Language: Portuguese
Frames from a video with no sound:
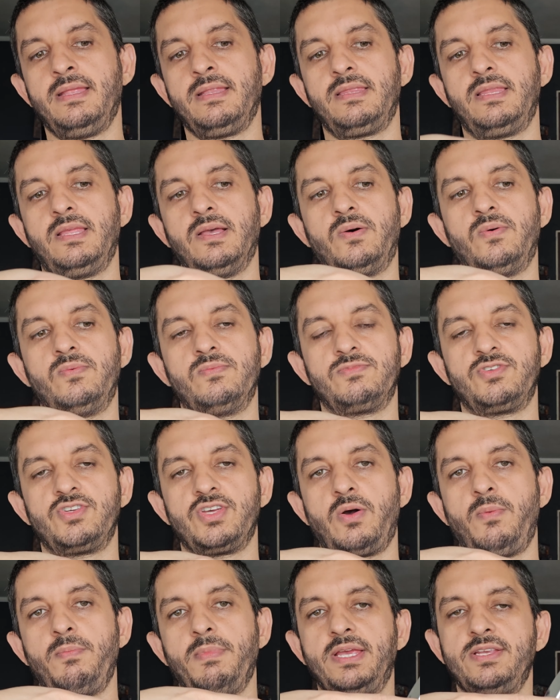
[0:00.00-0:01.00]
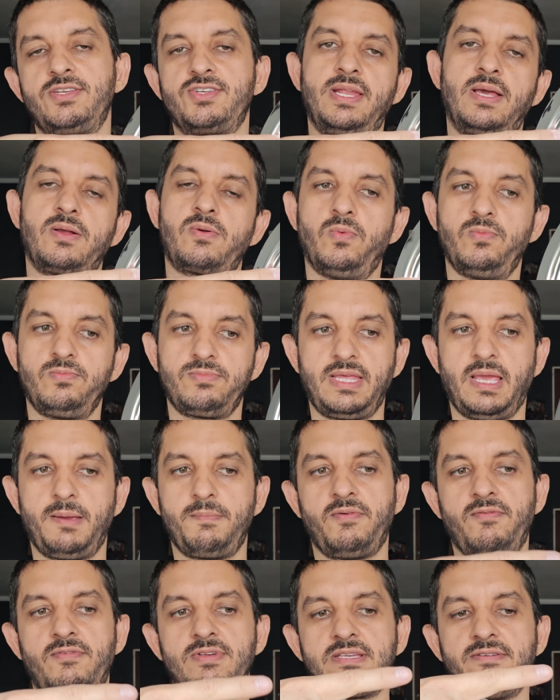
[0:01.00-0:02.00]
Então, geralmente, né, com o
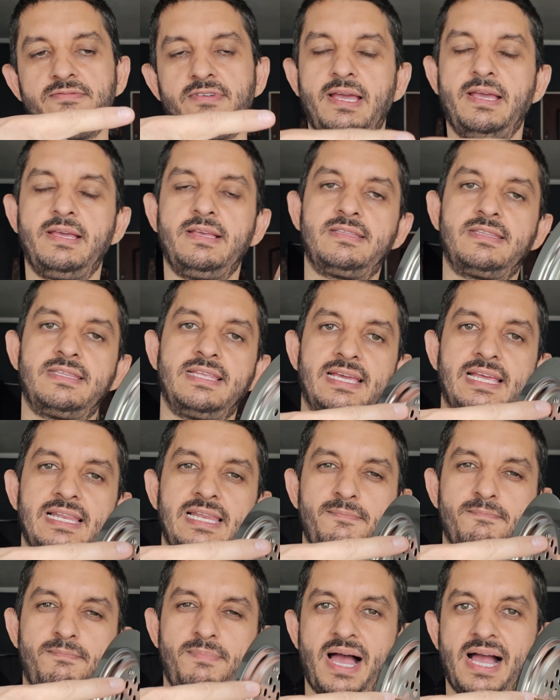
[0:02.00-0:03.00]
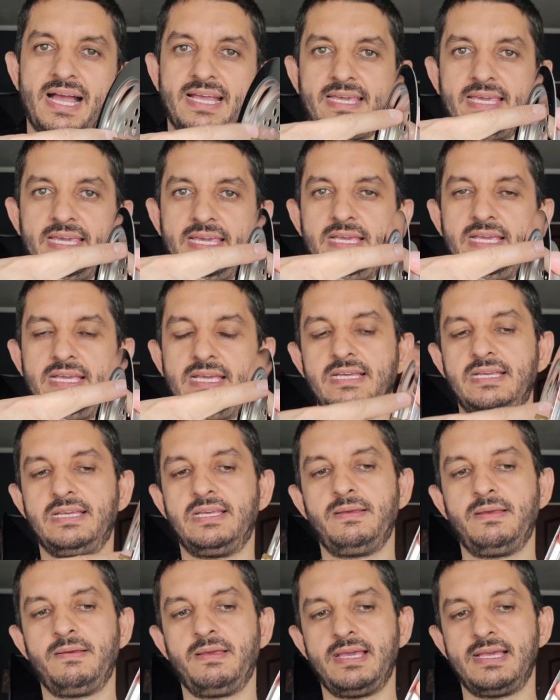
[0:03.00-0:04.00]
tempo você vai ter que limpar aqui
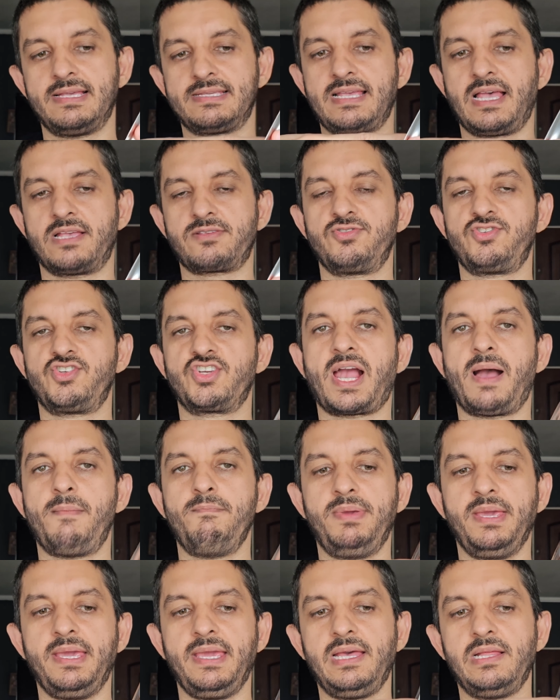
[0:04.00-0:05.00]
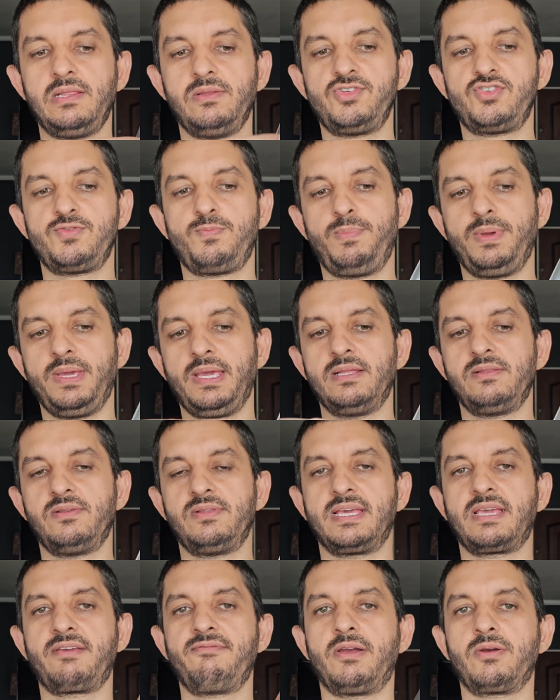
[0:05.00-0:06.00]
excesso de cabelo, de pelo,
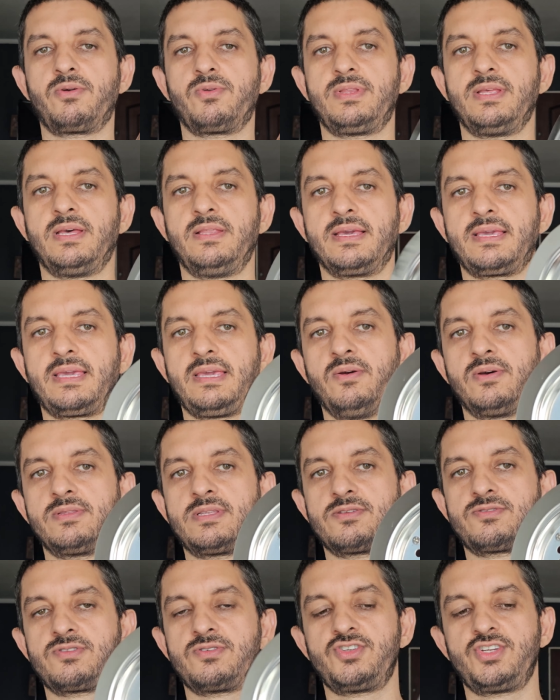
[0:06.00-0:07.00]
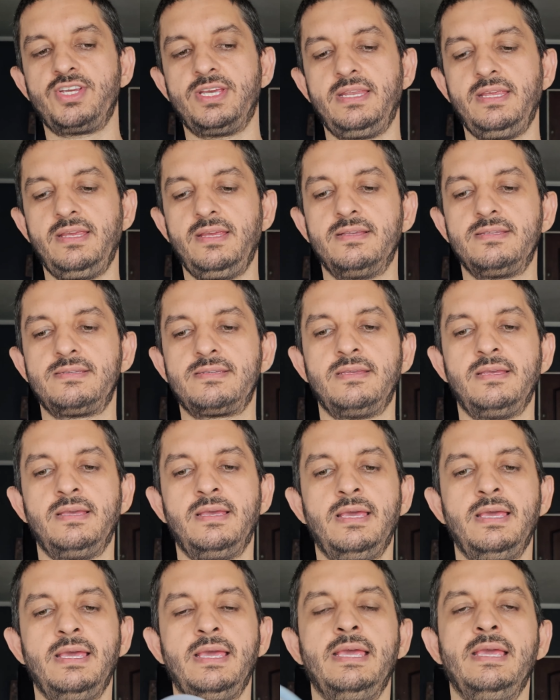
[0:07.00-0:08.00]
né, que vai grudando aqui outras sujeirinhas.
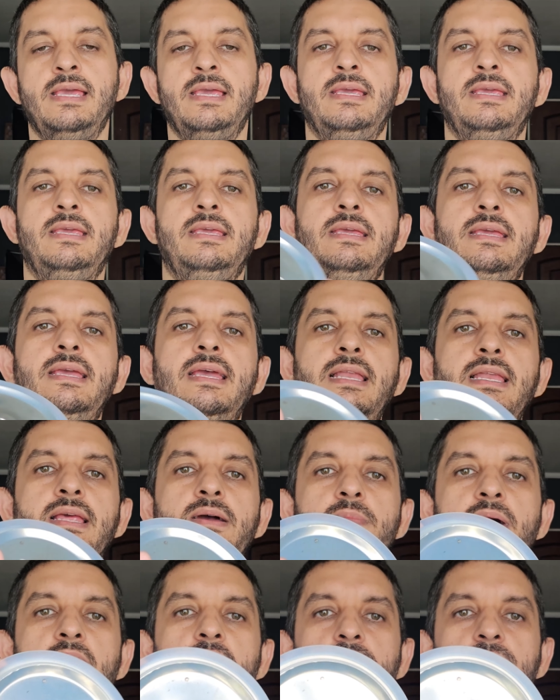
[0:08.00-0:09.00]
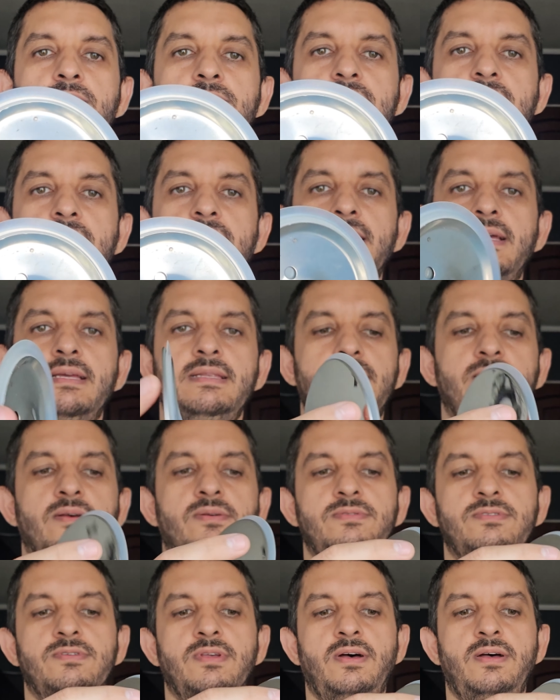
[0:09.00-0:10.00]
E ele é uma rosca, né?
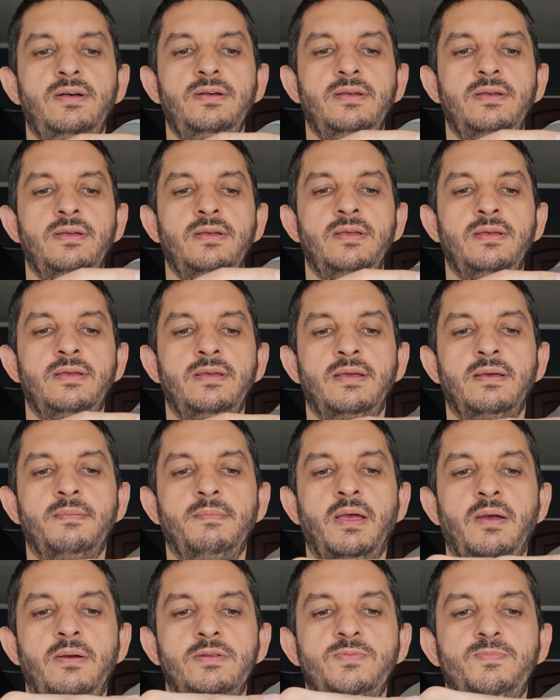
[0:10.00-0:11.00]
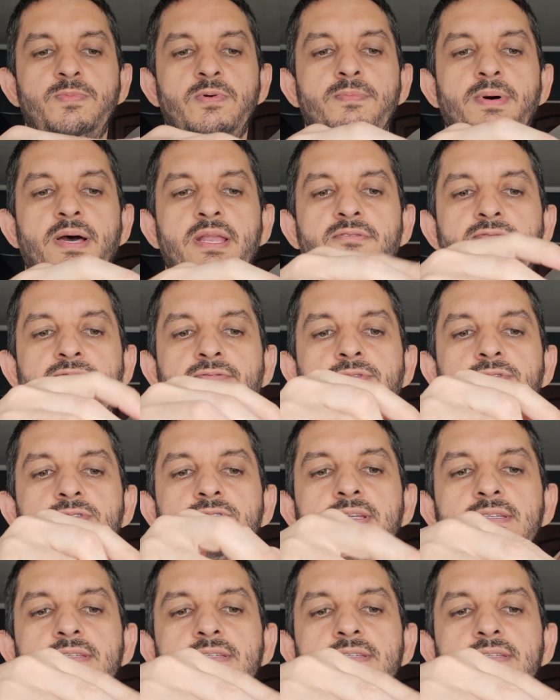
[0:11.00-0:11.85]
Então só é tipo um parafuso.